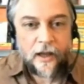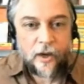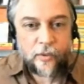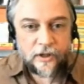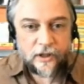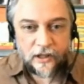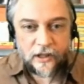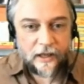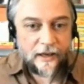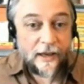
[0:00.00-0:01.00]
quindi
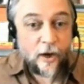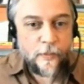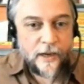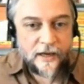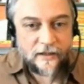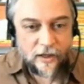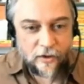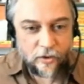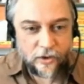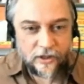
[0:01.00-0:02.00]
la coperta è
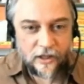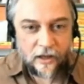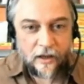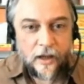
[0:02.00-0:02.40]
corta.